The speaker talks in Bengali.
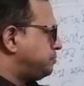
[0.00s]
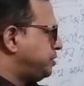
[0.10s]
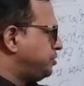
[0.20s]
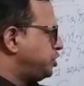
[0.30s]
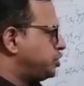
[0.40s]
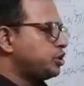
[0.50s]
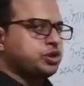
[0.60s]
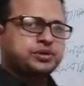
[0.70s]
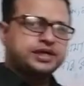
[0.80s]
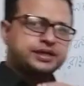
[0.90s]
বিভিন্ন
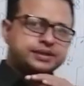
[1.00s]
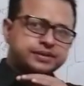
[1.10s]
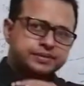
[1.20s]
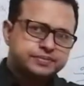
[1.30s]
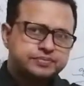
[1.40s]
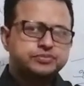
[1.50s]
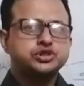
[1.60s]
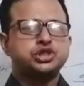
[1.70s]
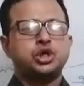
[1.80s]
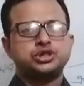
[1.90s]
ধরনের
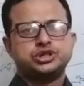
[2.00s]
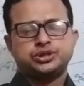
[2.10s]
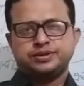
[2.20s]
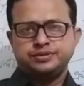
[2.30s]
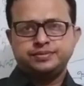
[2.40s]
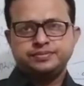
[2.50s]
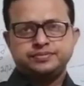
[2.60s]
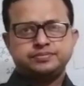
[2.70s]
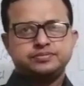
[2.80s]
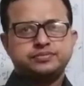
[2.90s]
জংশন
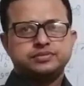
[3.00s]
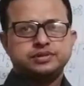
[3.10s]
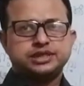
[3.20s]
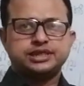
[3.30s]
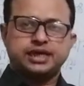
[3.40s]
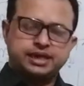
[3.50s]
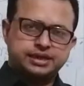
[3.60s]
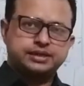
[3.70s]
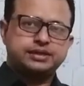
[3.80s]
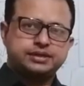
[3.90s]
সেটা
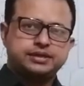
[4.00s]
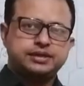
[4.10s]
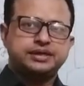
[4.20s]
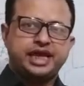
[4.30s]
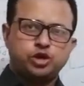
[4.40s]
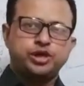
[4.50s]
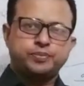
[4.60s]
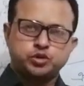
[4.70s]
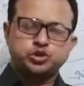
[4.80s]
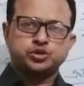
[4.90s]
রেলওয়ের
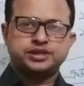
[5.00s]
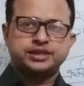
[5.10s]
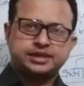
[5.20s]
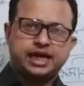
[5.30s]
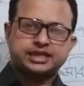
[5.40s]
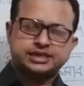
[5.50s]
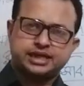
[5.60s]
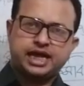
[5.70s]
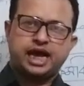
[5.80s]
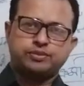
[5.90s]
প্রযুক্তির
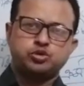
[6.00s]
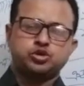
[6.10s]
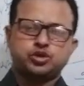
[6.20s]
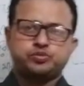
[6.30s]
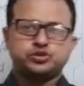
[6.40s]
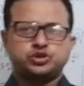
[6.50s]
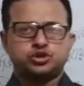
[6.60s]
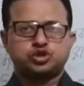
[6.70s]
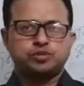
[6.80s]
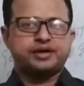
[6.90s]
আসার আগ মুহূর্ত
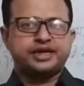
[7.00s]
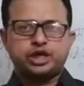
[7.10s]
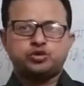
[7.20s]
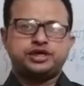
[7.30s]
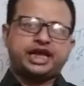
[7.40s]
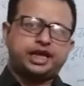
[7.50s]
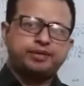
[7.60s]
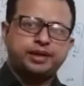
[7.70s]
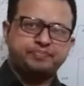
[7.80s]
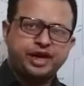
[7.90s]
পর্যন্ত বা রেলওয়ের
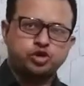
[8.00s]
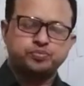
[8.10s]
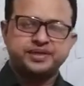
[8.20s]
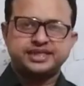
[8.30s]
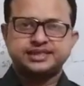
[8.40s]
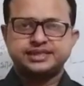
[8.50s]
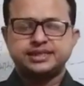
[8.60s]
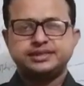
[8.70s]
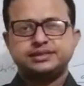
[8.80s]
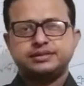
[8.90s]
একেবারে প্রারম্ভিক স্টেজ